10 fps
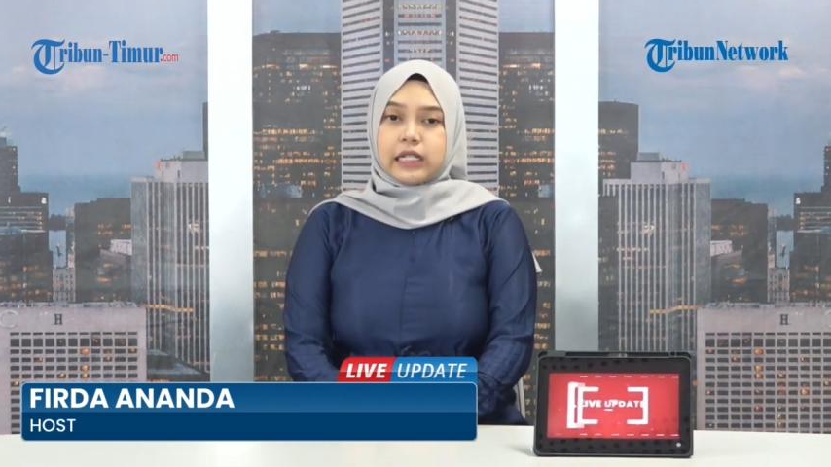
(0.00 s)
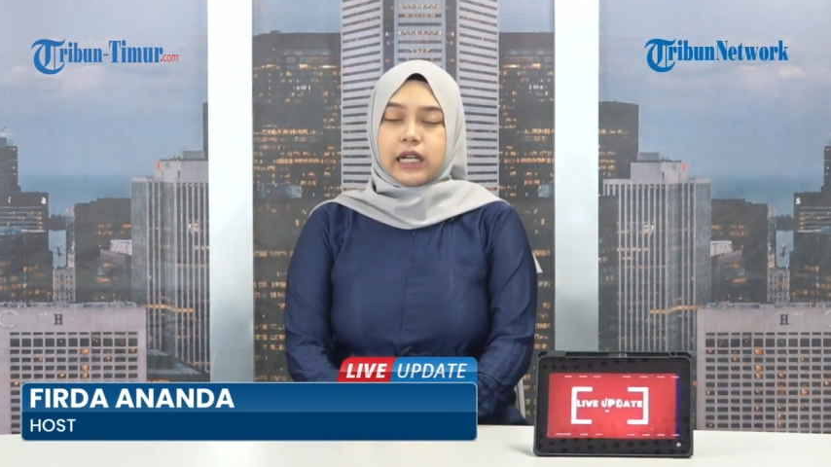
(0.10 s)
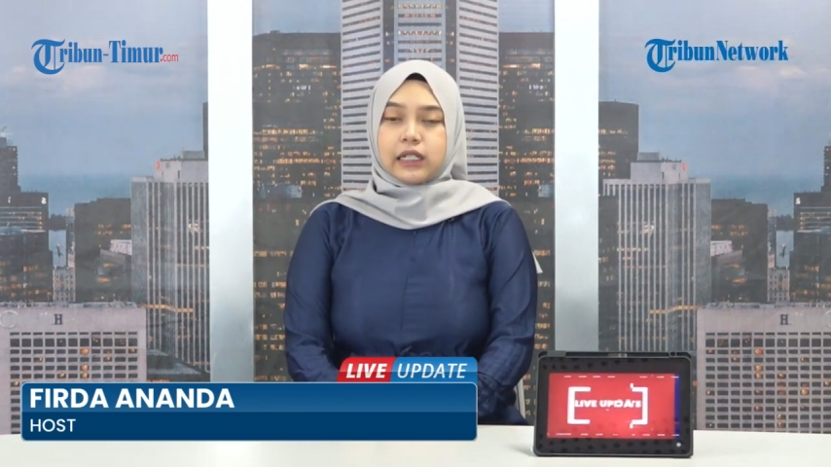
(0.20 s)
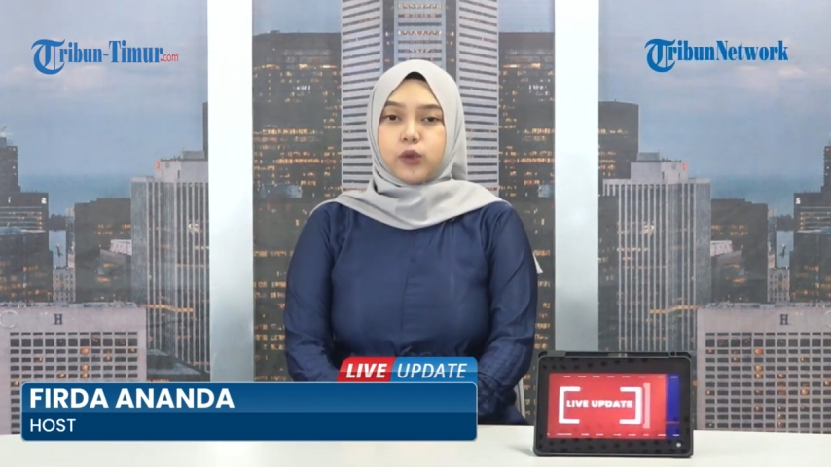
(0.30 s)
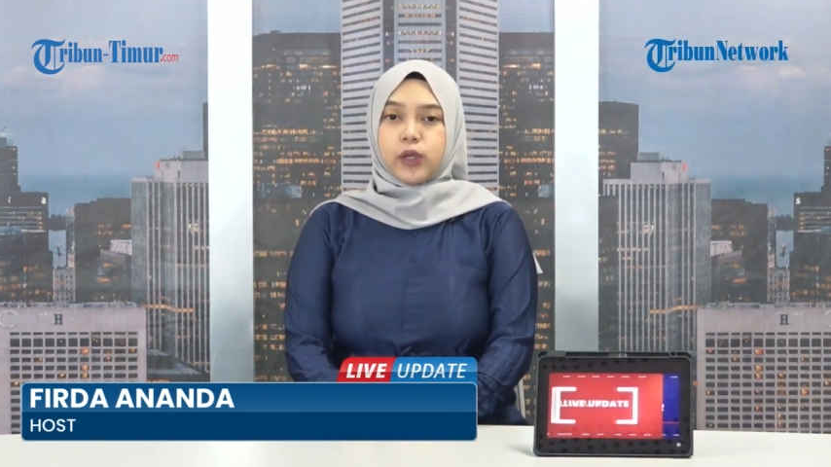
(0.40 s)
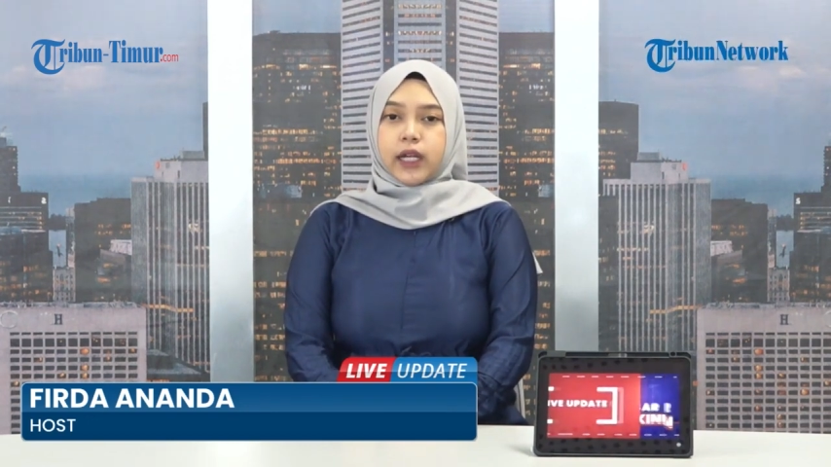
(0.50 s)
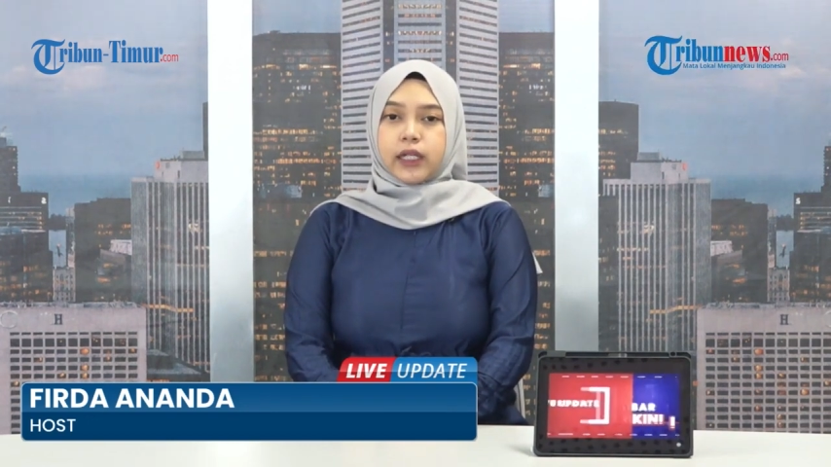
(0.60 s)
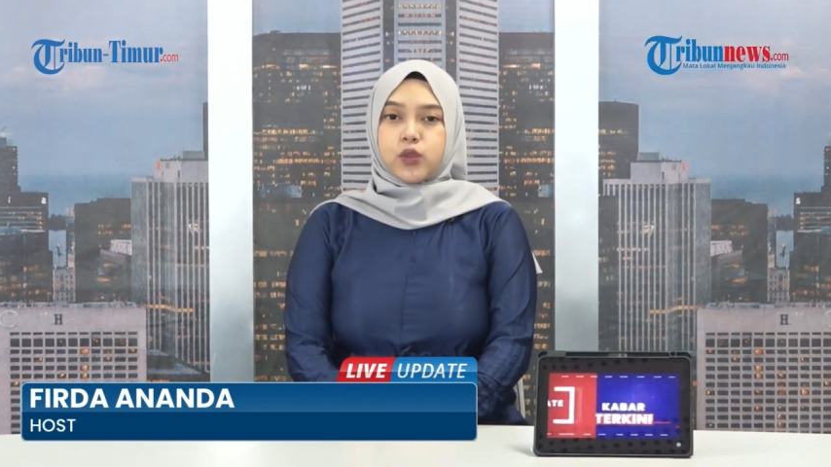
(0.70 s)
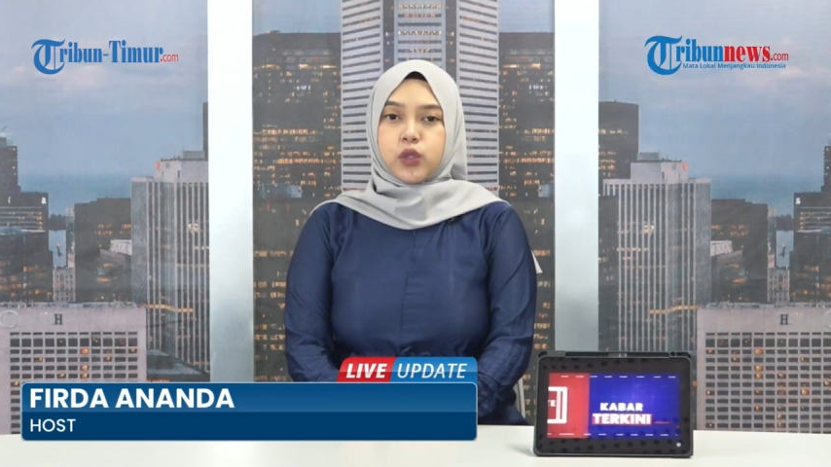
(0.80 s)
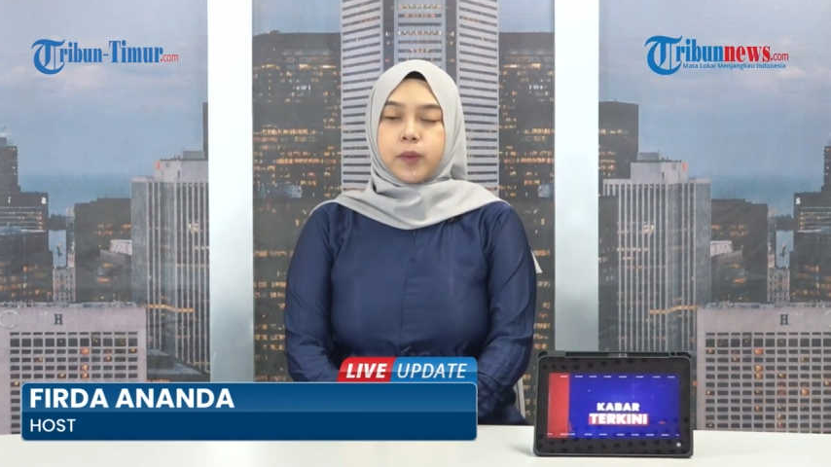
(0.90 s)
yang
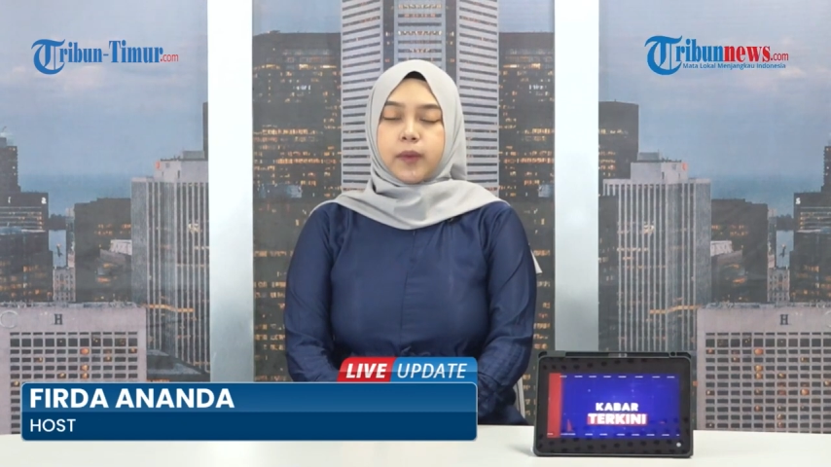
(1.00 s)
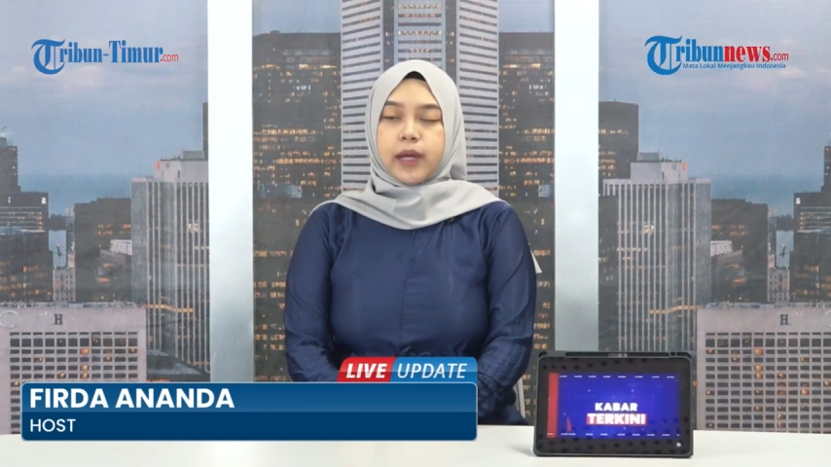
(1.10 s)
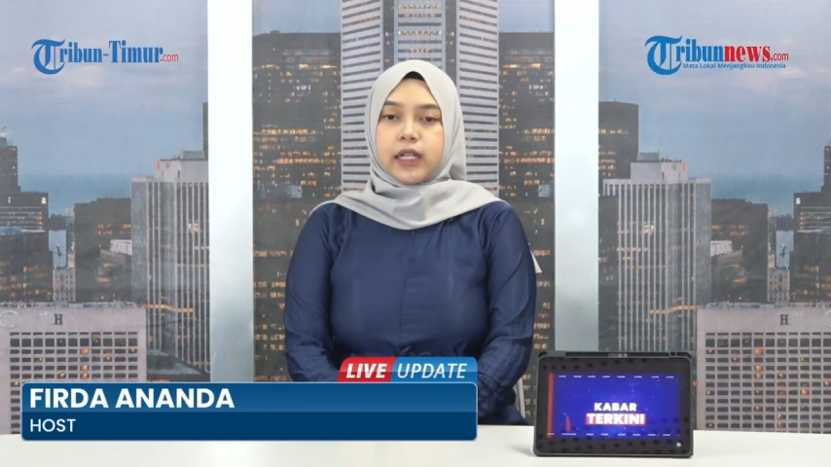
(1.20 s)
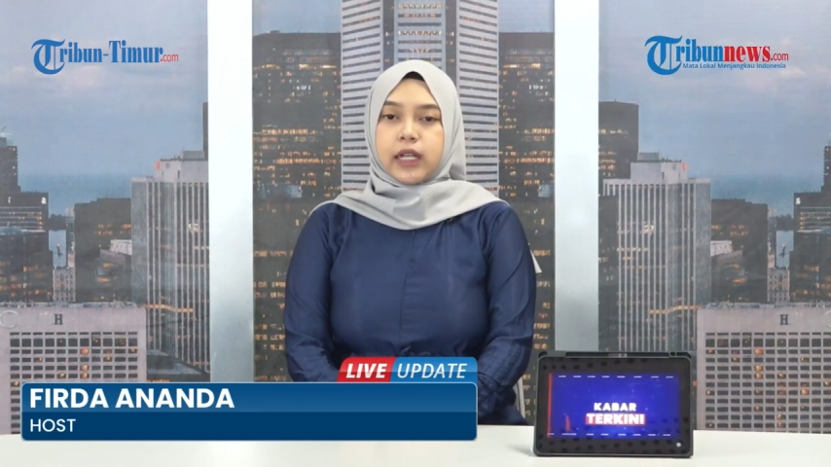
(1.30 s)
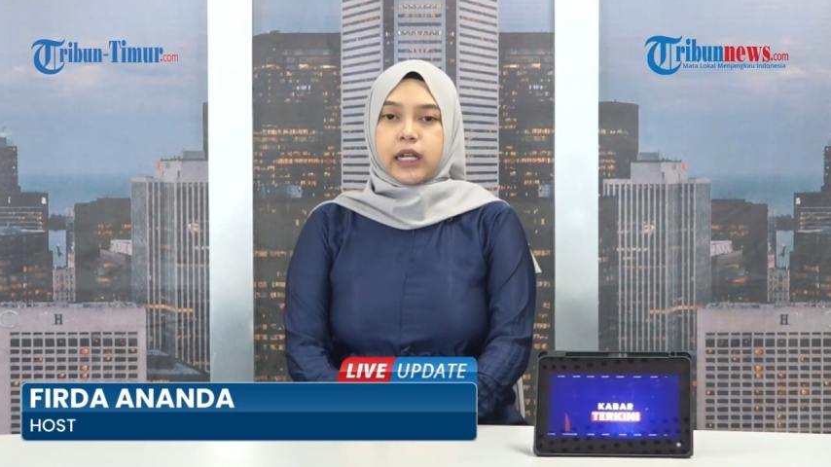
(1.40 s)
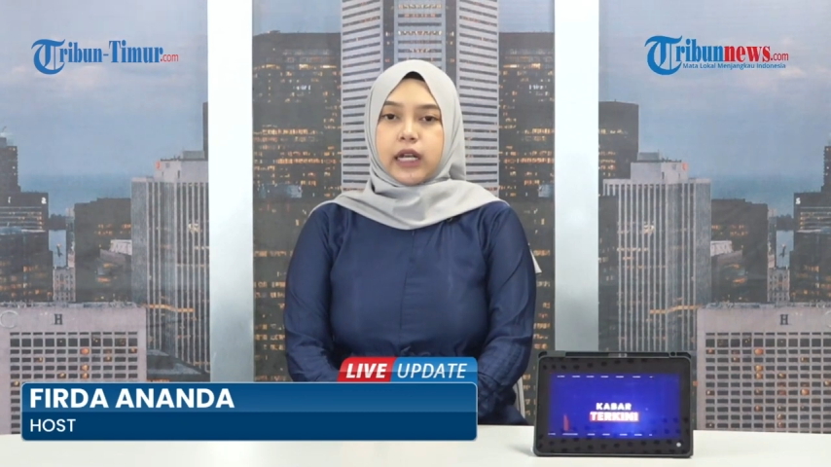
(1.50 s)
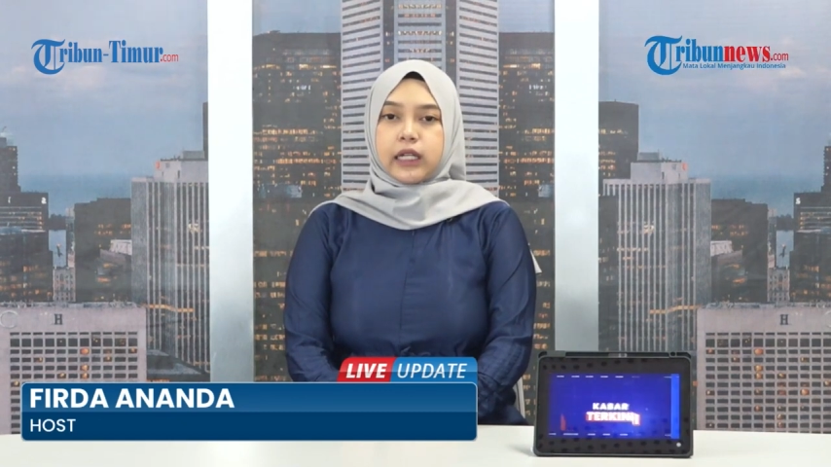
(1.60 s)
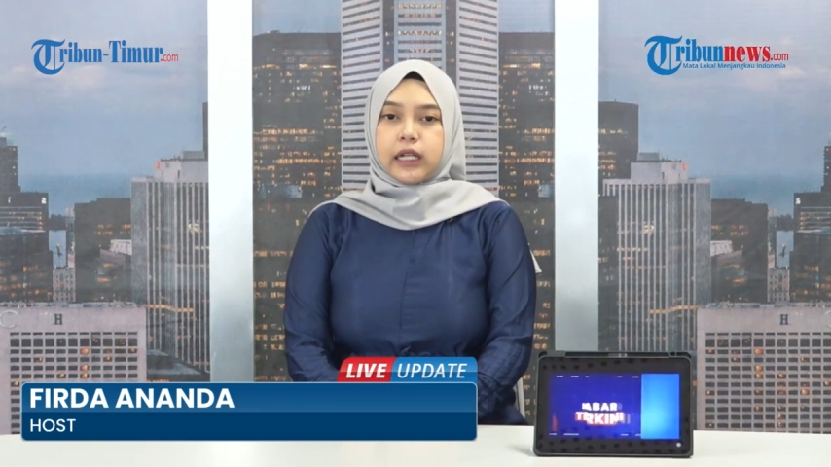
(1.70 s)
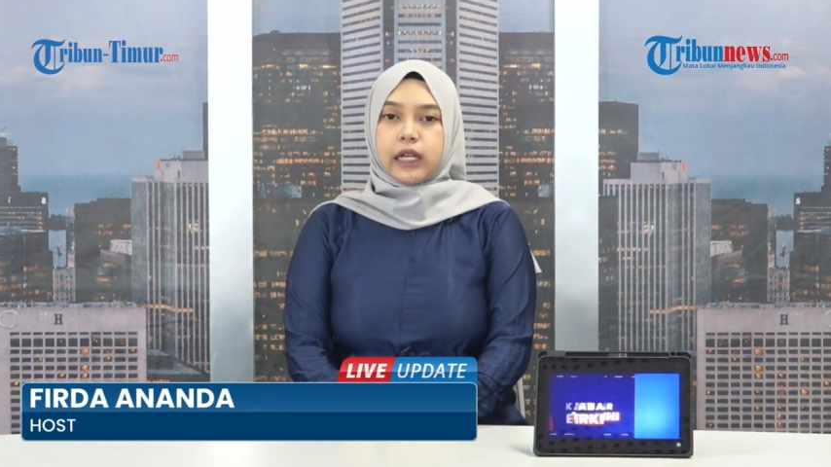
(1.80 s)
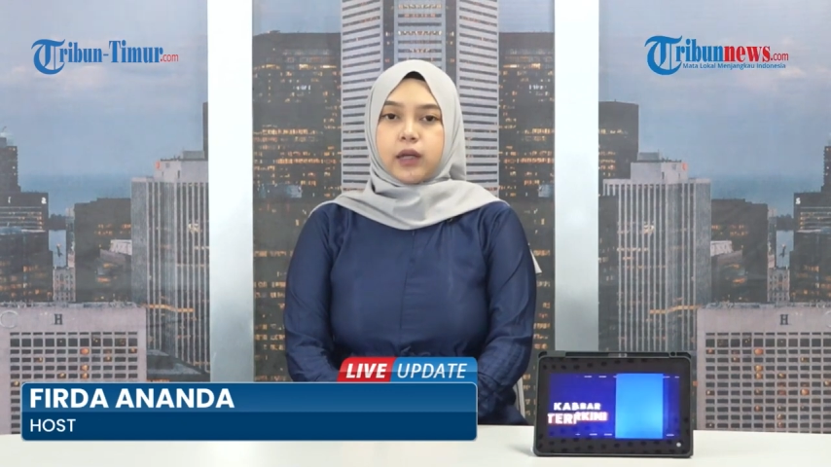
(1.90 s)
digunakan ajudan pribadi
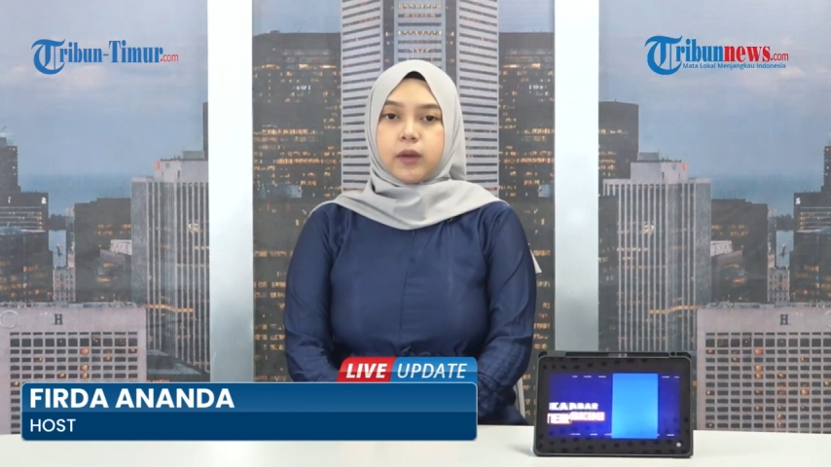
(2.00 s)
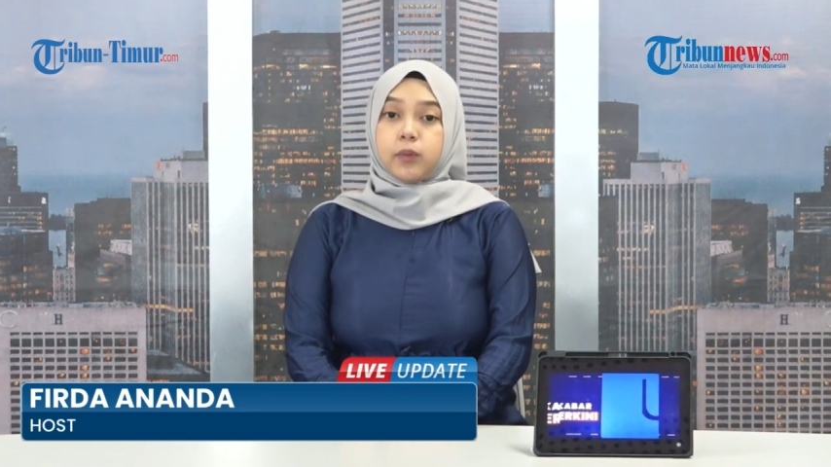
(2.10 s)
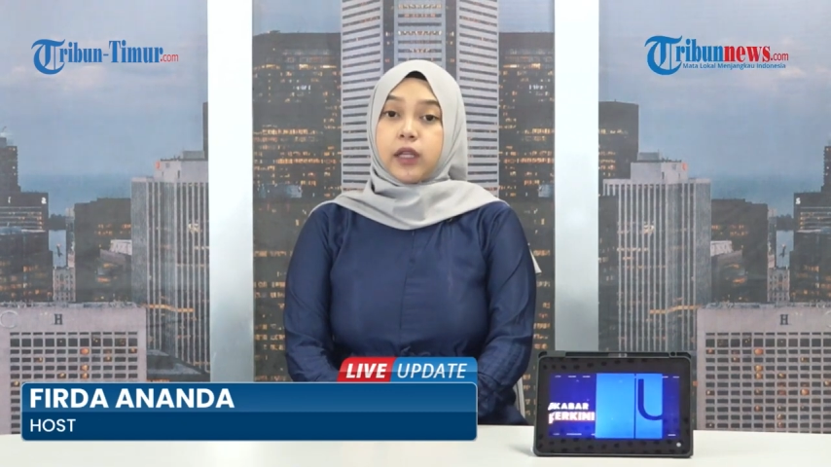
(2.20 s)
adalah dengan